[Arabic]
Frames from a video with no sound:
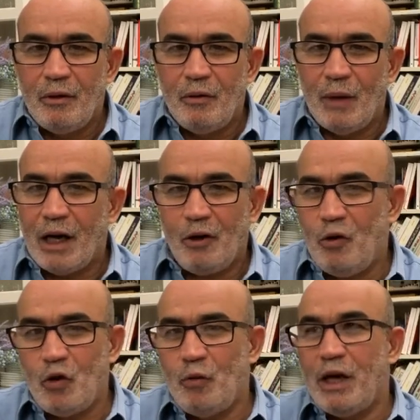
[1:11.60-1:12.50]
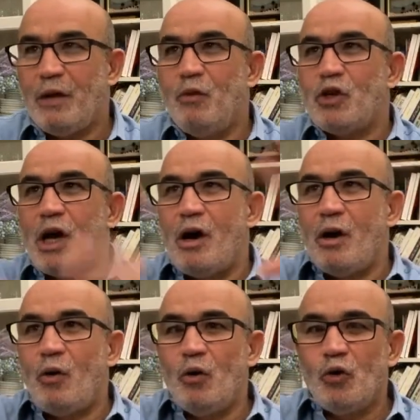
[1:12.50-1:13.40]
ومقر الحكومة هذا مش
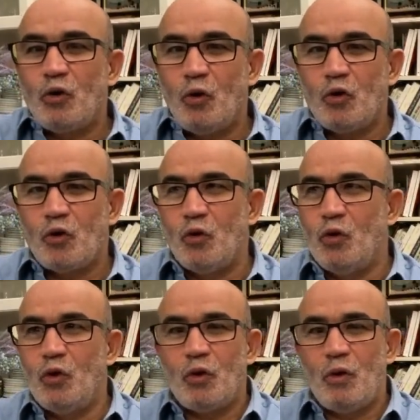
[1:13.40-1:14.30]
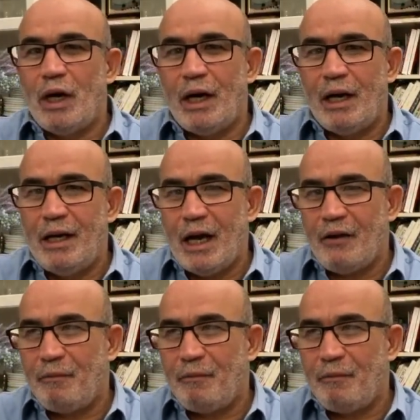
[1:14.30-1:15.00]
قوس قصور واللي يعرف